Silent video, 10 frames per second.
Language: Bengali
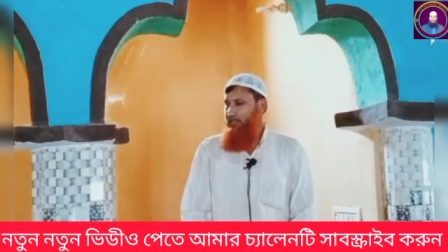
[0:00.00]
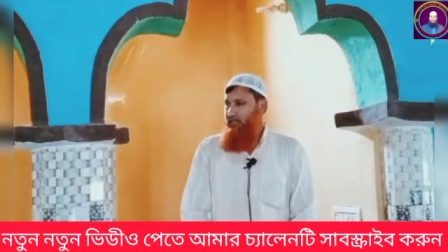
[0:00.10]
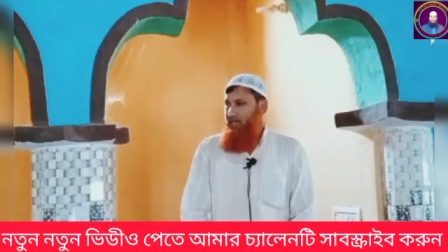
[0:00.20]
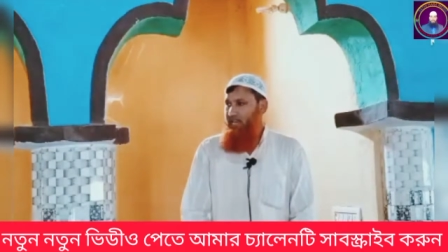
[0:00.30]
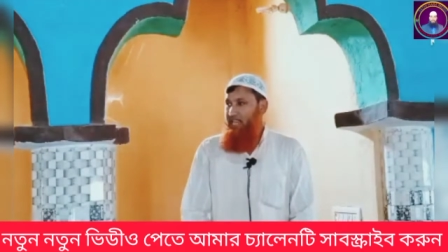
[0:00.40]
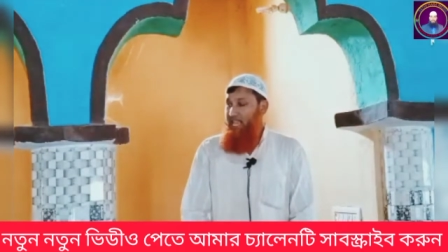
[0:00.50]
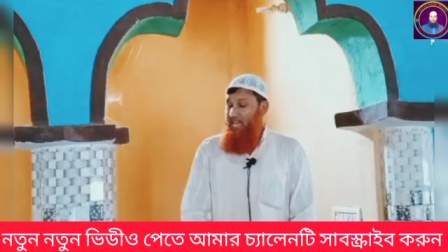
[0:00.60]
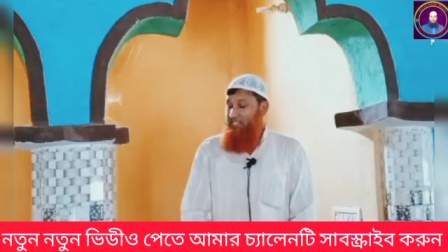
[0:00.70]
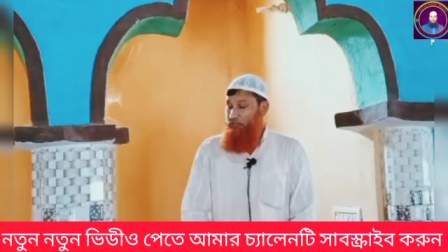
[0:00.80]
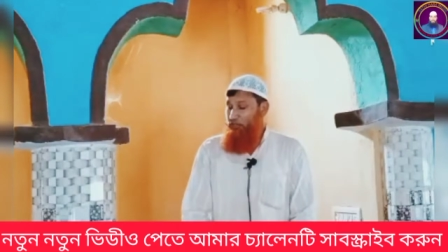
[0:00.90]
আর
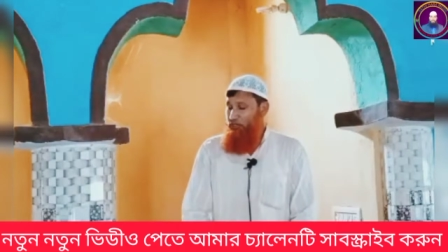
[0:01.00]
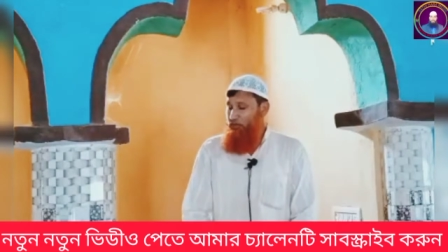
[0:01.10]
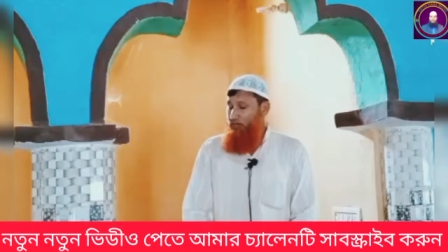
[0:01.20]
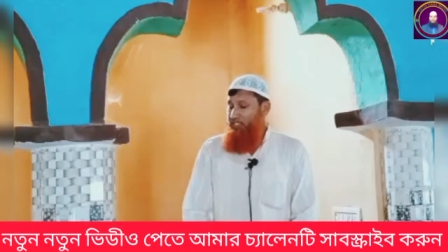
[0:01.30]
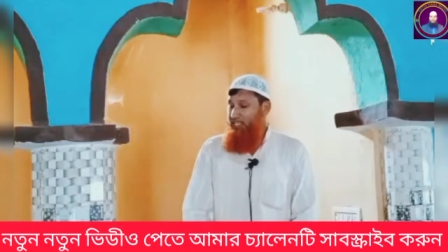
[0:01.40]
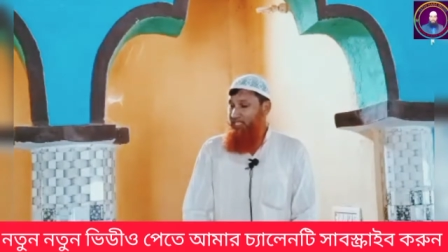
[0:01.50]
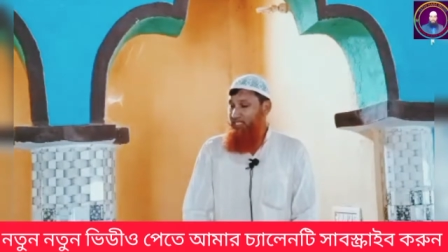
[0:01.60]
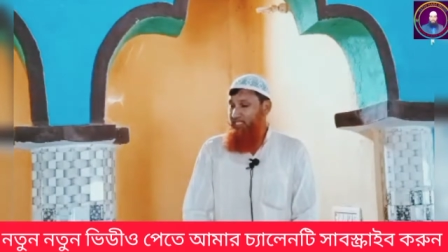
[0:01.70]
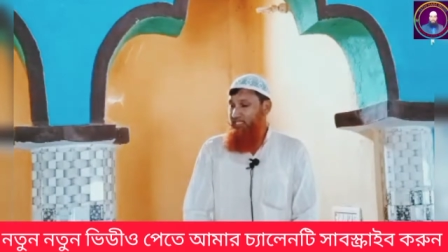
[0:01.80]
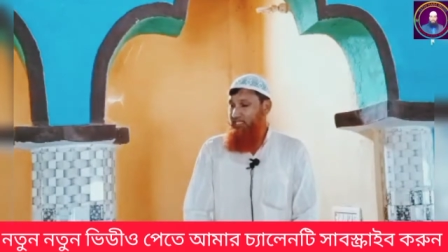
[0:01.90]
এত কঠিন
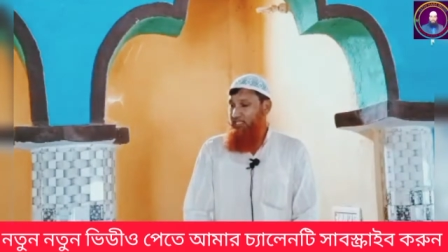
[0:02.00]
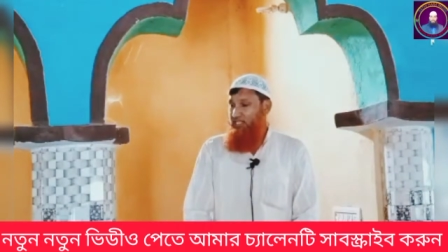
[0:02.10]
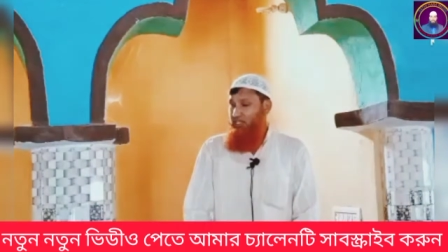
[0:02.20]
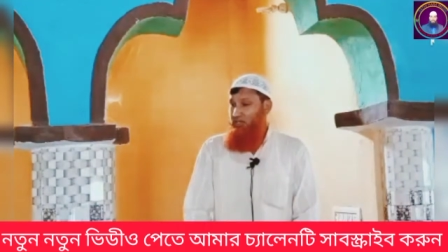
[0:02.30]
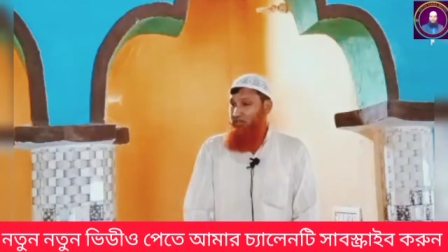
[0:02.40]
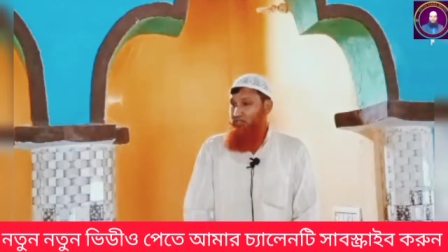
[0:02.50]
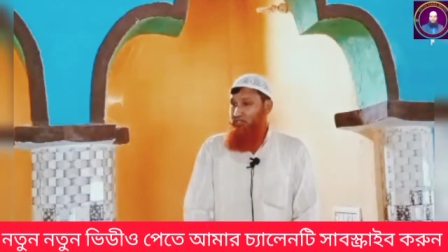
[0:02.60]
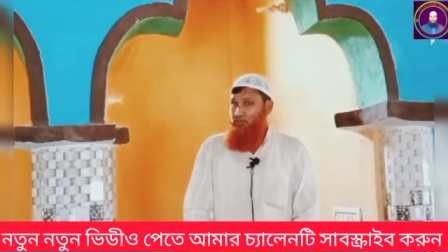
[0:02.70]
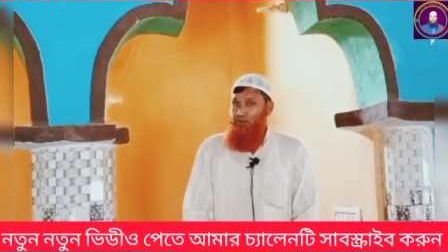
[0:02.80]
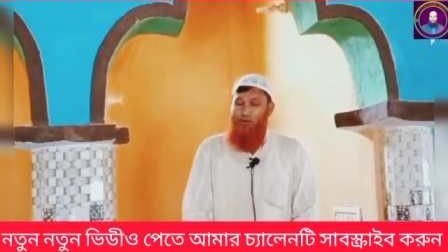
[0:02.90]

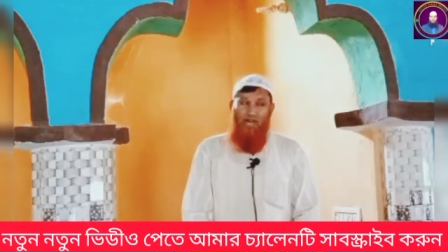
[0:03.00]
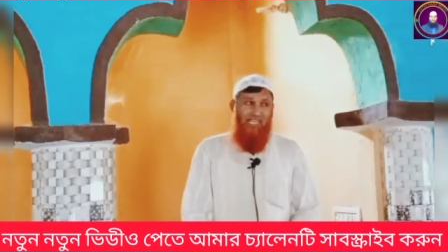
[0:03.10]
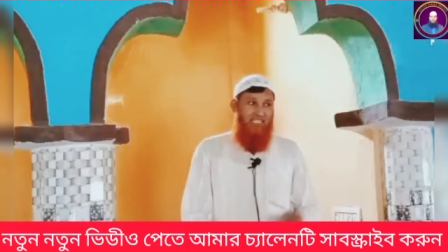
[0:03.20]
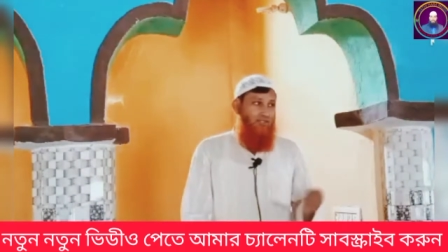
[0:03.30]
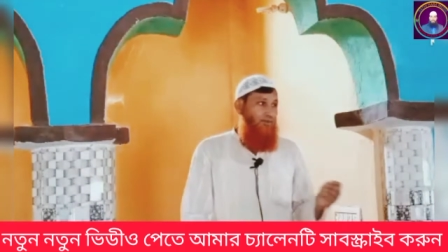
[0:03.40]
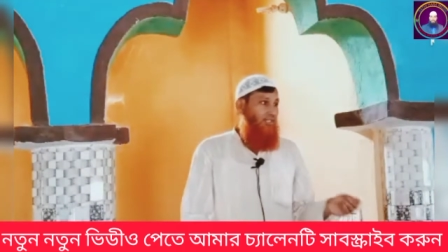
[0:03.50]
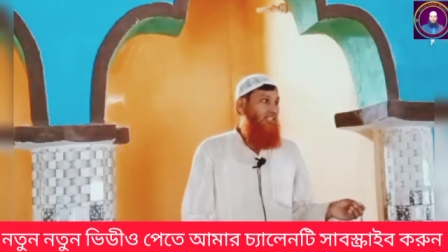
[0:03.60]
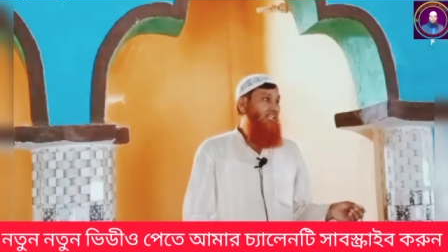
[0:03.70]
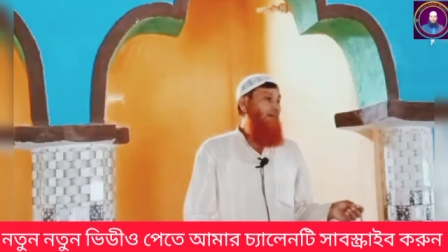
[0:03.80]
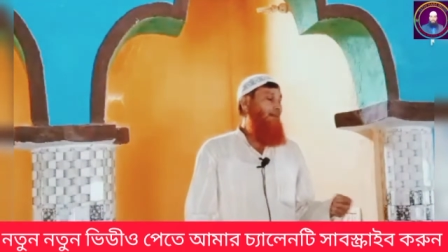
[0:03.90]
হজ করতে
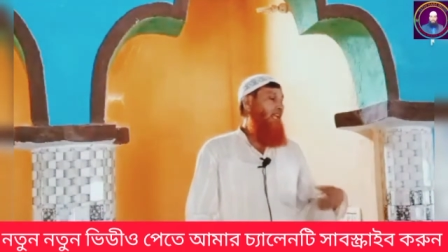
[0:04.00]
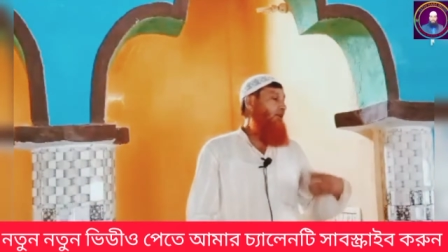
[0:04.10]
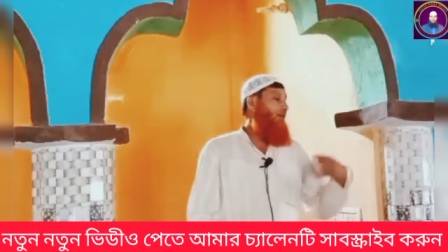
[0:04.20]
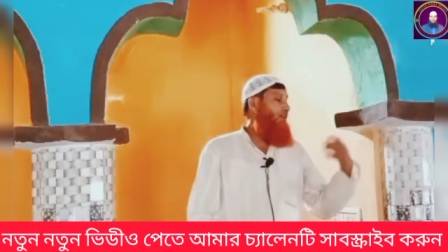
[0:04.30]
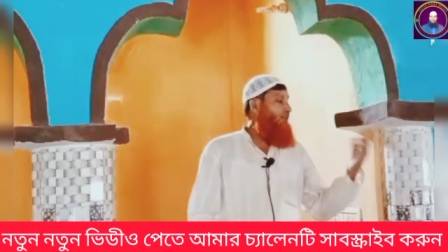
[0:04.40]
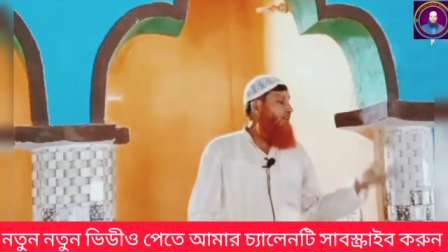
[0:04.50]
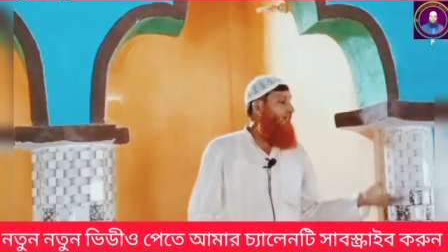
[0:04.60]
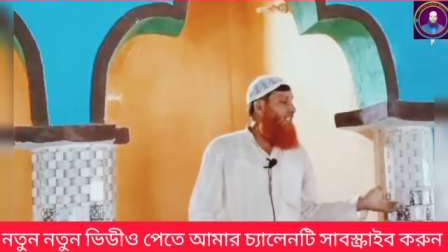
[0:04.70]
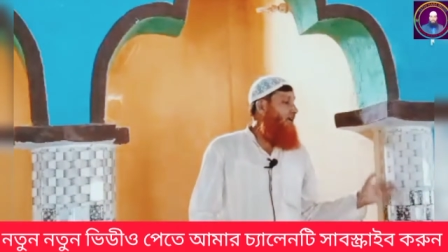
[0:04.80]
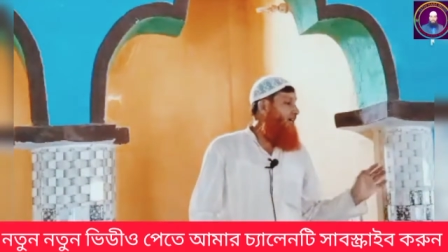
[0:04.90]
না পারলে অন্যজনকে
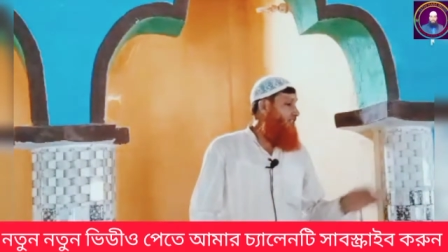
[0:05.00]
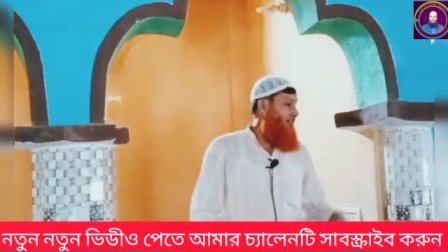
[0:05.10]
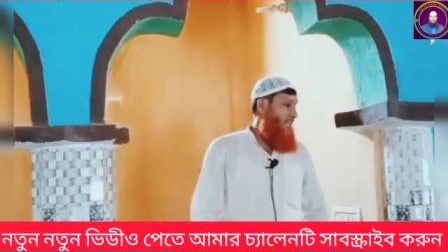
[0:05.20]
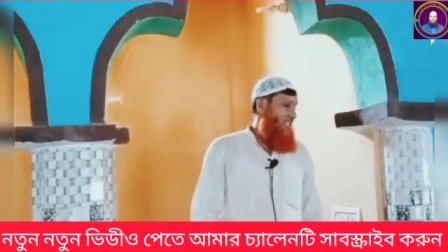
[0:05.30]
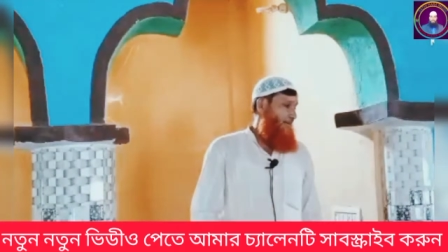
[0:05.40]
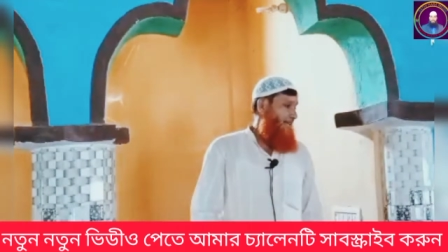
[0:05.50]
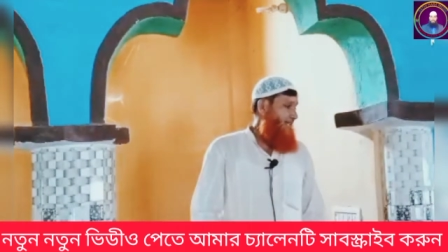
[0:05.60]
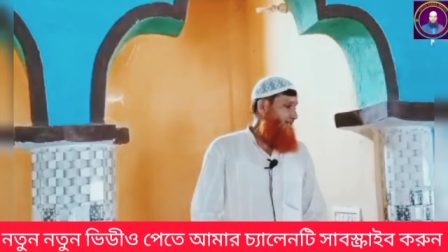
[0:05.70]
দিয়ে হজ করা যাবে